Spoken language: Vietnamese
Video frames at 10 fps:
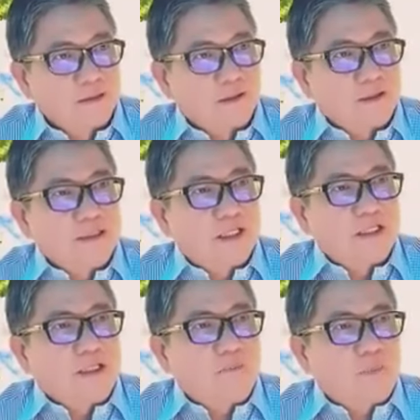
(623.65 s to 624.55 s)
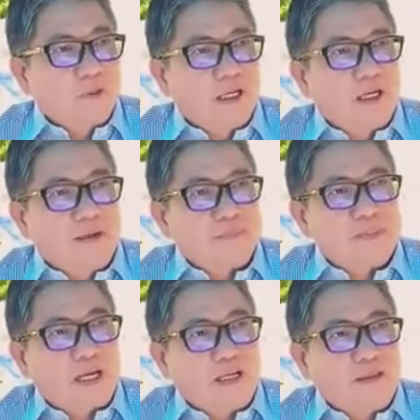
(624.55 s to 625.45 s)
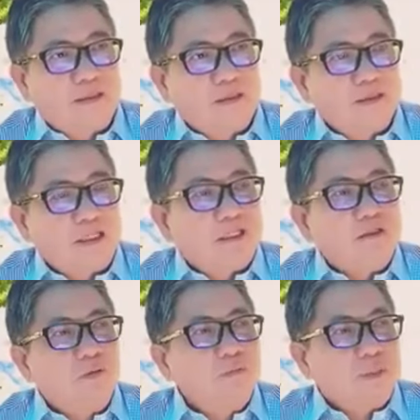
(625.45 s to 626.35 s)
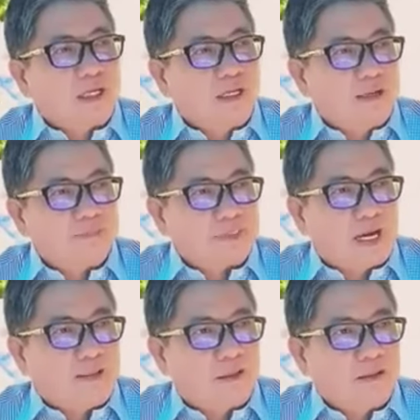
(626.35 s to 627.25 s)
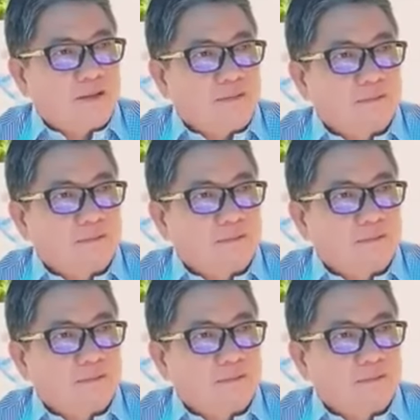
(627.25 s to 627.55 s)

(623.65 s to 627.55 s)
con trời không bao giờ làm sai chỉ có chúng sanh làm sai thôi